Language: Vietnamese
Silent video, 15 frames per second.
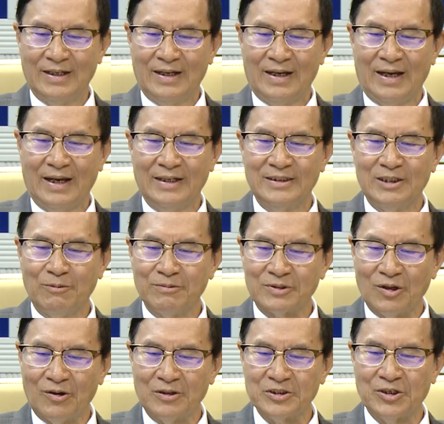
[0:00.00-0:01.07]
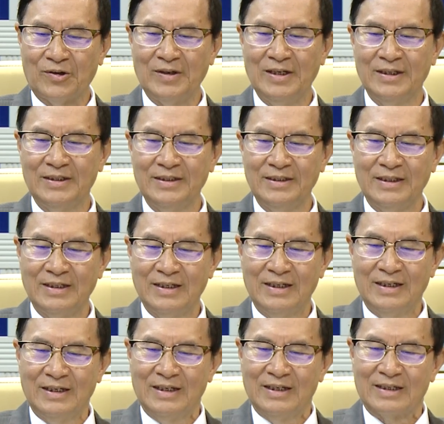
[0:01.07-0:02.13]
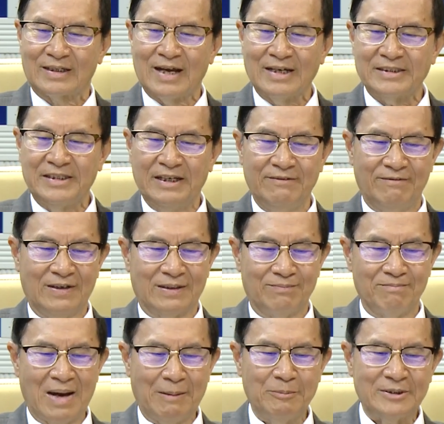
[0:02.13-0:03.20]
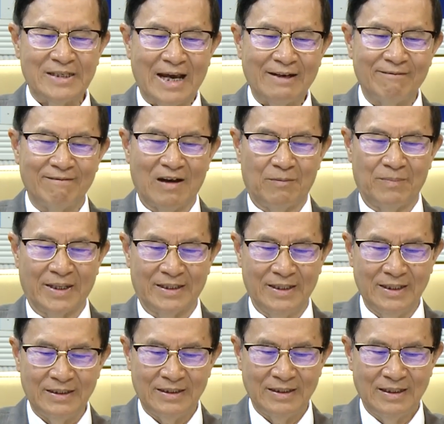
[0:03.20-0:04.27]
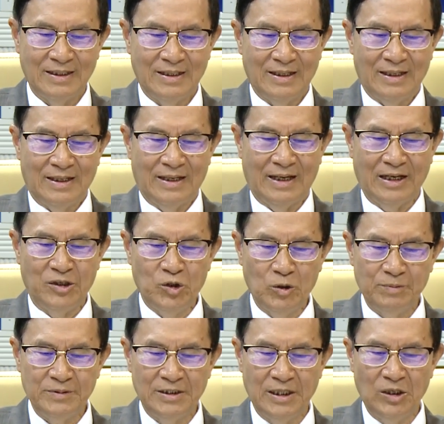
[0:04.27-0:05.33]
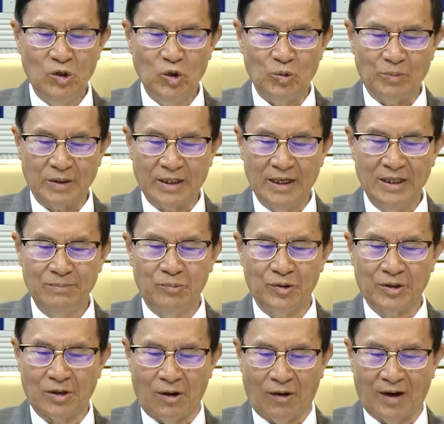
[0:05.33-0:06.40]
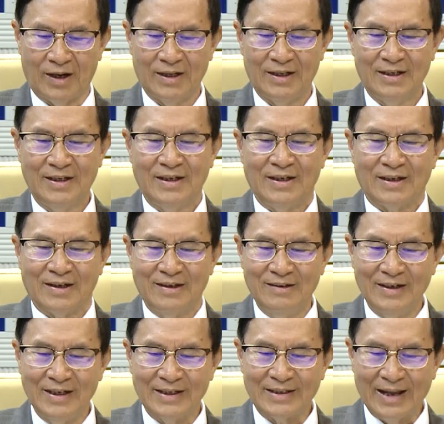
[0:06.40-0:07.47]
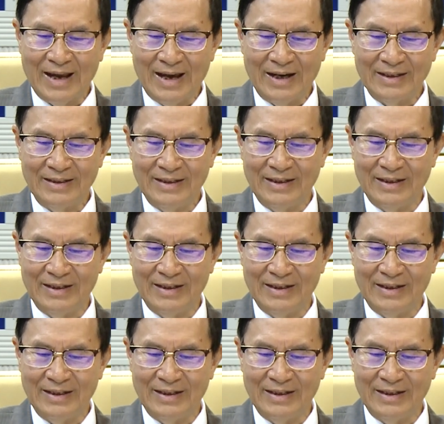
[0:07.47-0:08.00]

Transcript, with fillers: hay rông to gió lớn các sinh vật bám sát vào mặt đất hay núp dưới lùm cây bụi cỏ người ta thì